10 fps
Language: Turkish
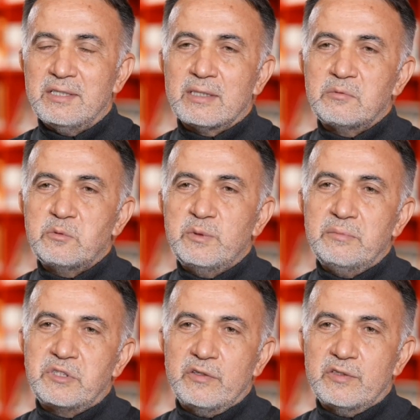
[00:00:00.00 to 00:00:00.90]
Tabii bu
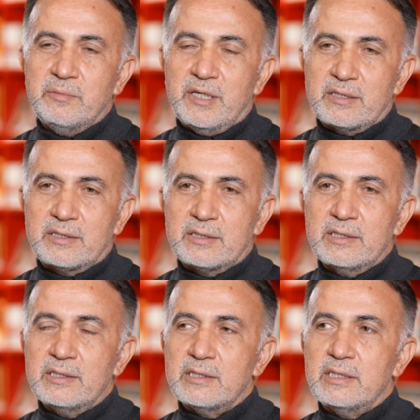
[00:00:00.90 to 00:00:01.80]
benim şevkimi
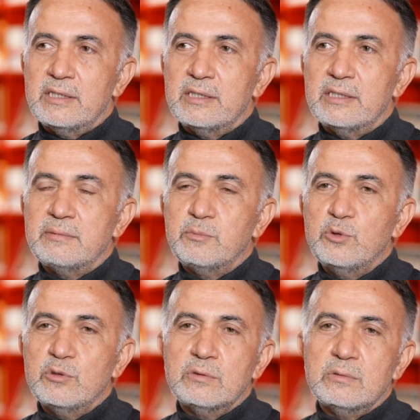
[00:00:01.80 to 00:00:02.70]
artırdı. Ee,
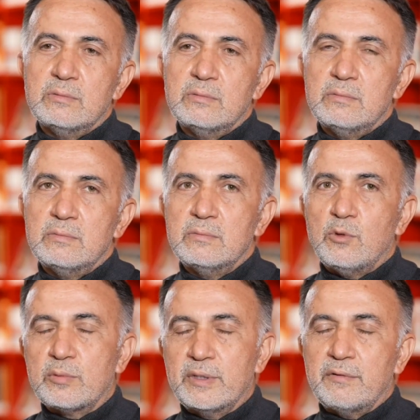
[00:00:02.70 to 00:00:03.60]
bu
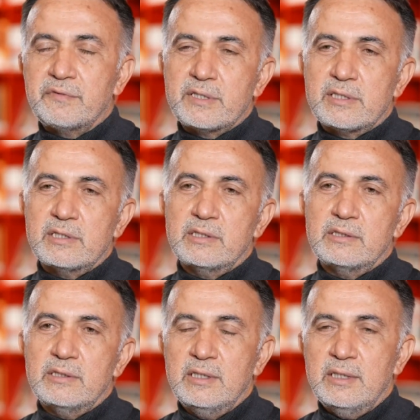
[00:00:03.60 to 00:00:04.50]
orman haftası
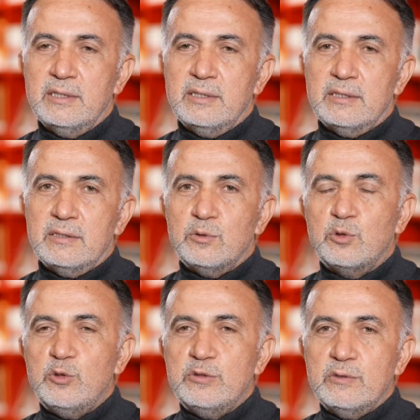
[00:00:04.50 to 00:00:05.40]

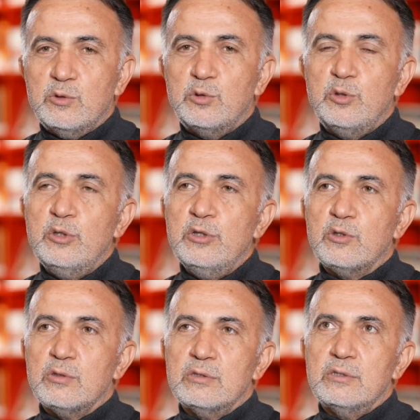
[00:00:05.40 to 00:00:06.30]
ödülün ödülü
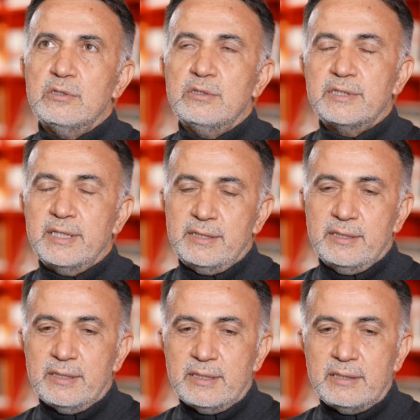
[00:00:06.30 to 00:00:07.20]
e,
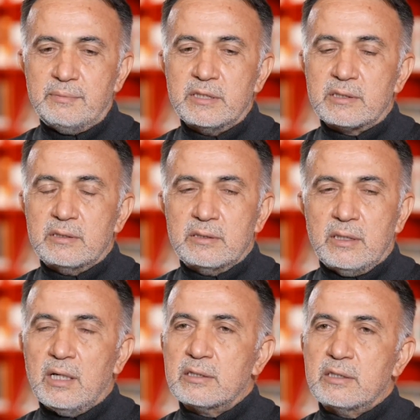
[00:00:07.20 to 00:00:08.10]
şeydi e, bir
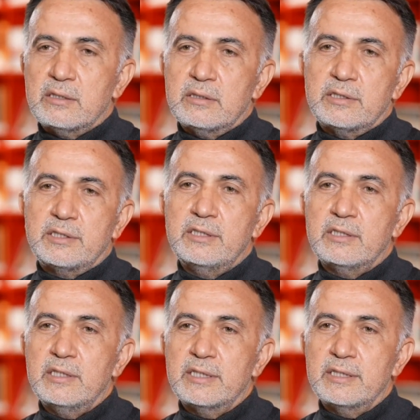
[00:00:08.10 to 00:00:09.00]
halk
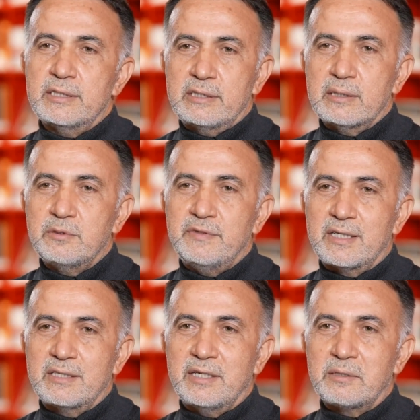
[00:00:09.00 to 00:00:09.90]
şiirleri kitabı
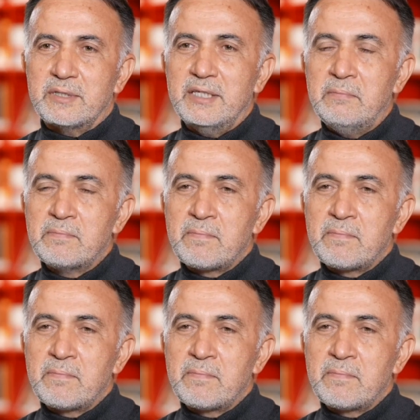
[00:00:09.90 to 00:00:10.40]
verdiler bana.